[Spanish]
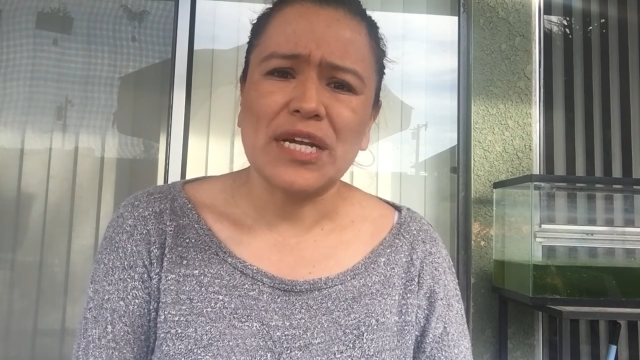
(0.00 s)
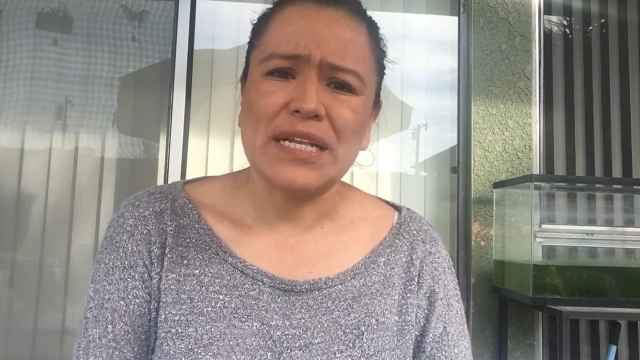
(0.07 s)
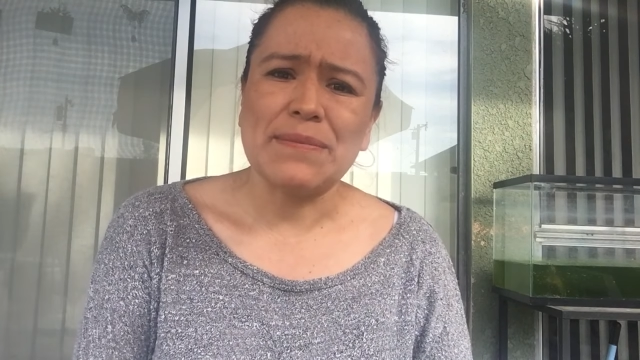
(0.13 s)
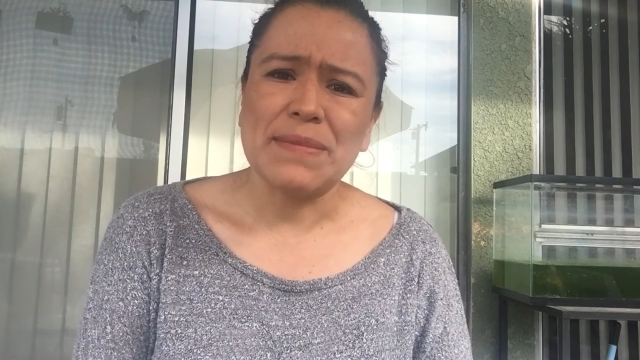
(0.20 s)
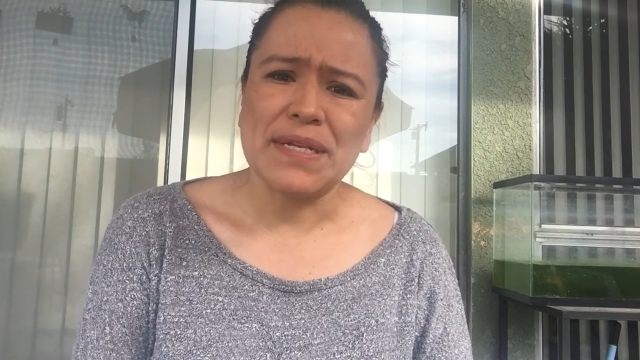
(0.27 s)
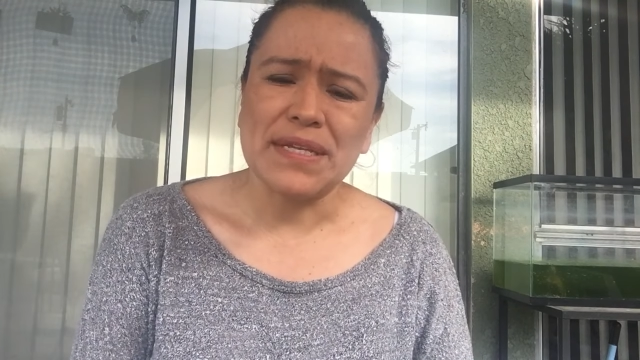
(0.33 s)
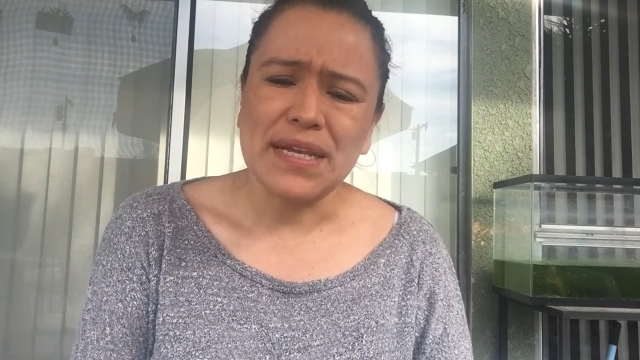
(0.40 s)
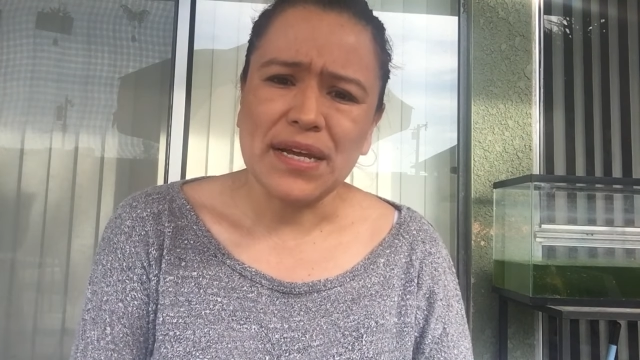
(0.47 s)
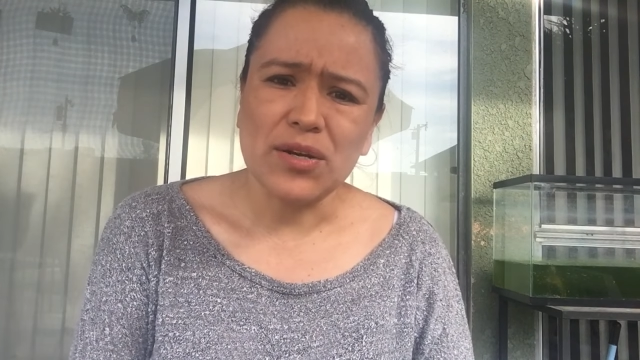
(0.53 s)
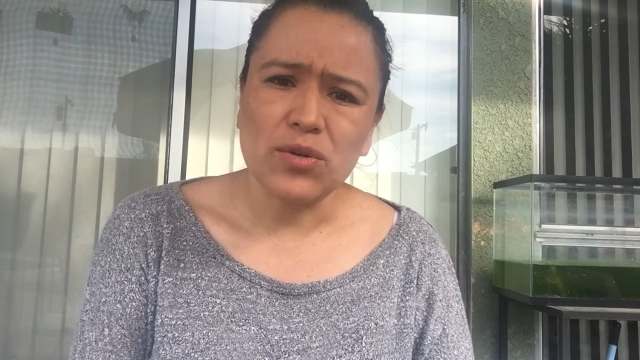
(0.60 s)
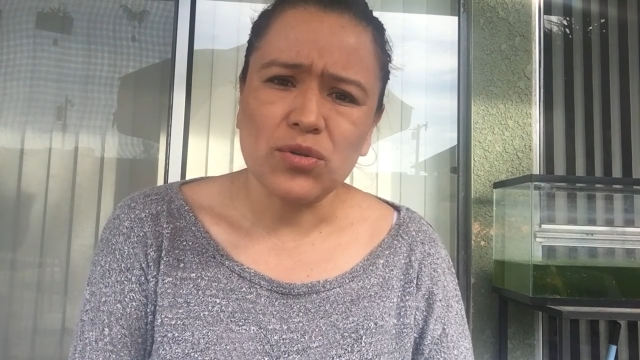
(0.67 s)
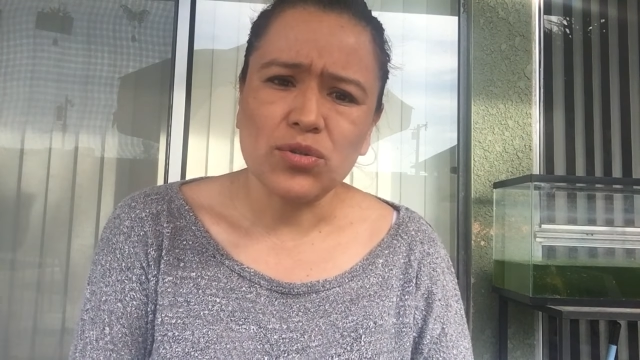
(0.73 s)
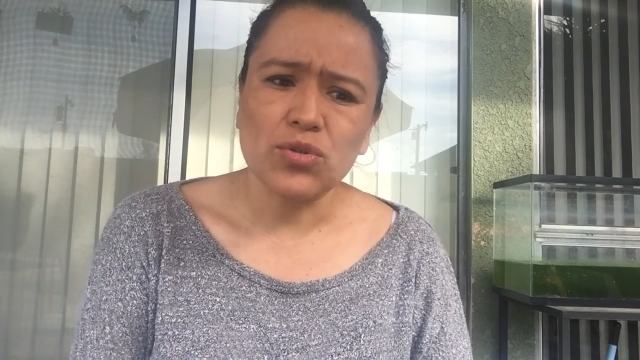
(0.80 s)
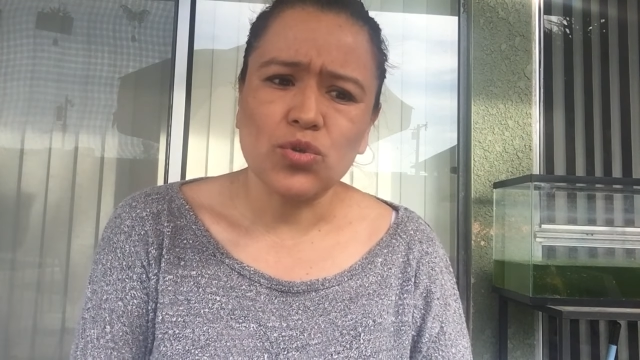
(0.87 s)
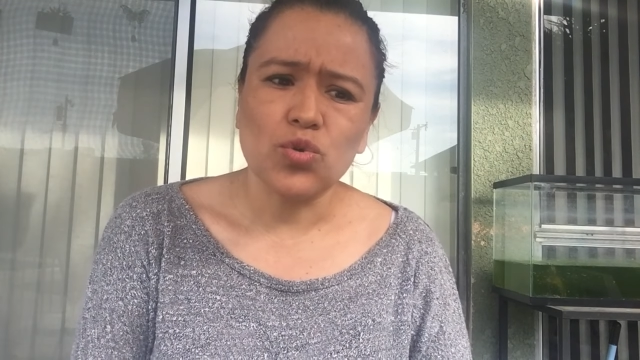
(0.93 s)

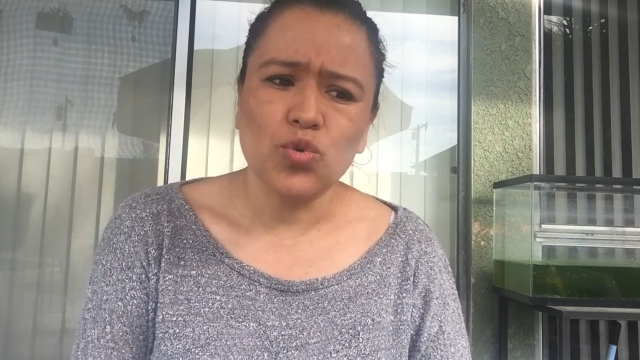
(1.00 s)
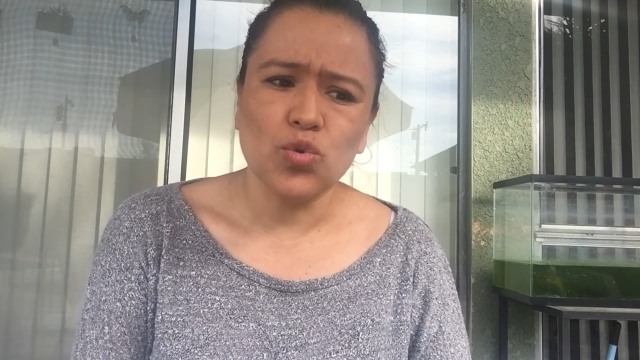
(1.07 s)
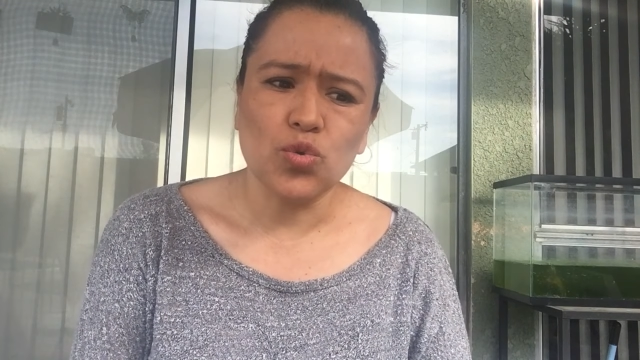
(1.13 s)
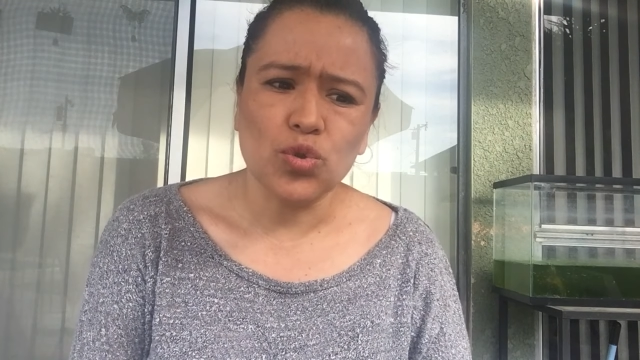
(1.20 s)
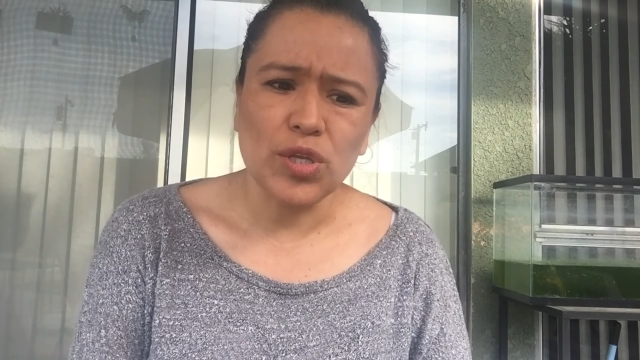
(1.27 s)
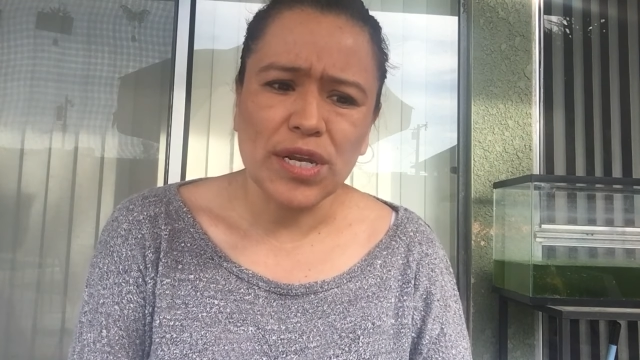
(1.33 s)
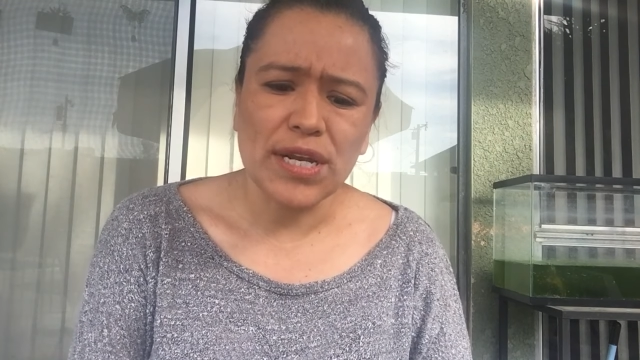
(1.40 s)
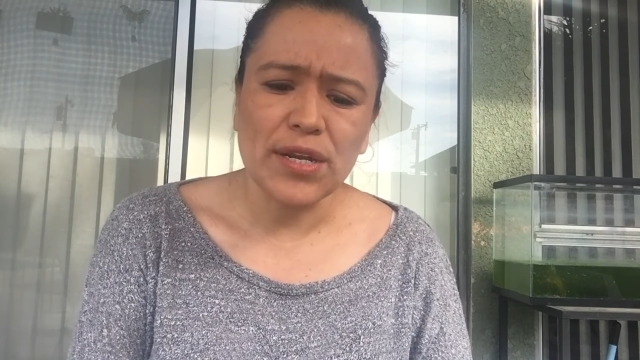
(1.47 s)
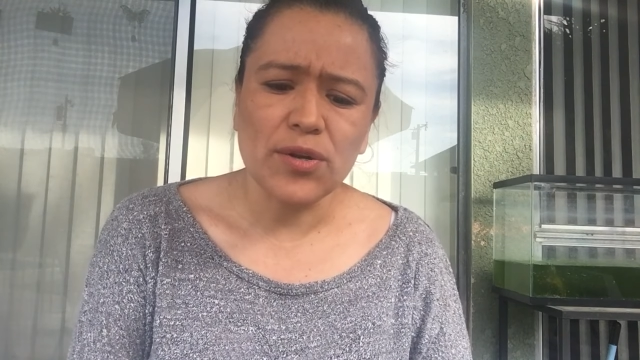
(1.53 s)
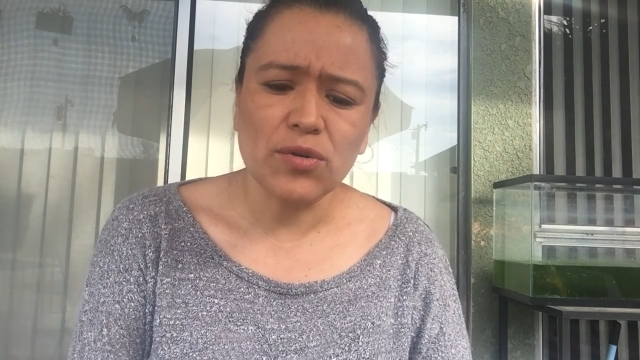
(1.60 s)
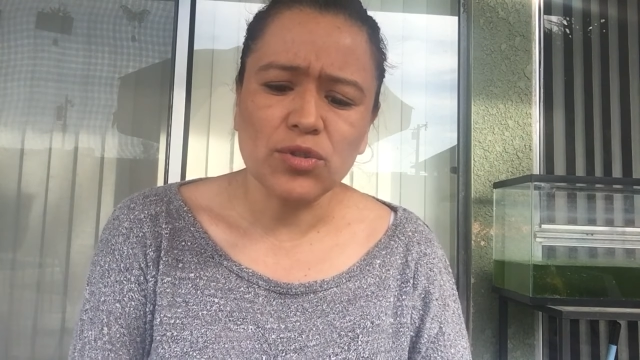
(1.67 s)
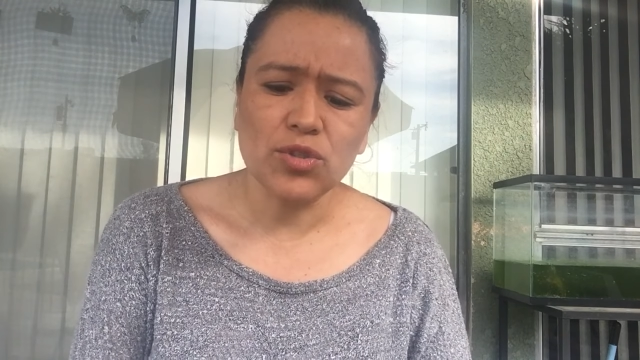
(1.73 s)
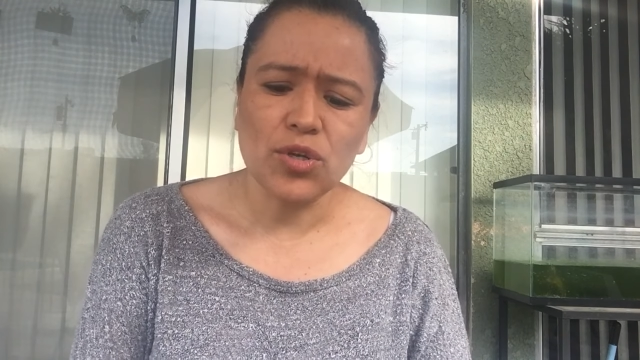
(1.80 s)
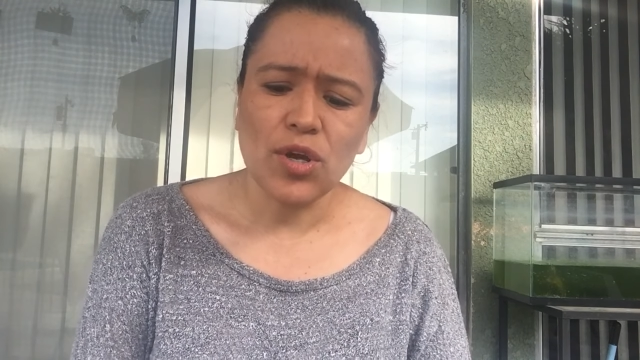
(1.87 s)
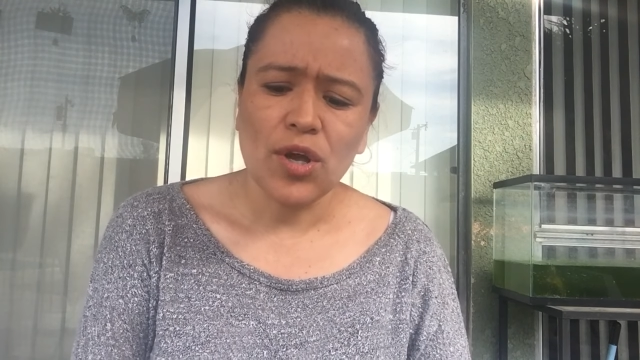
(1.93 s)
alimentarnos,
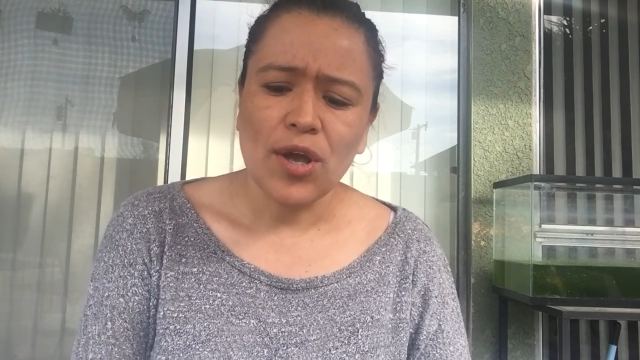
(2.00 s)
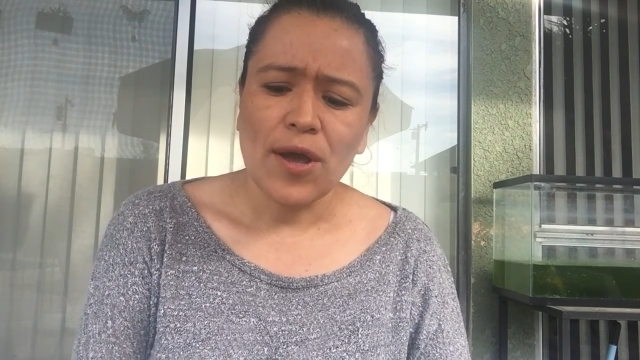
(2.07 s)
nutrirnos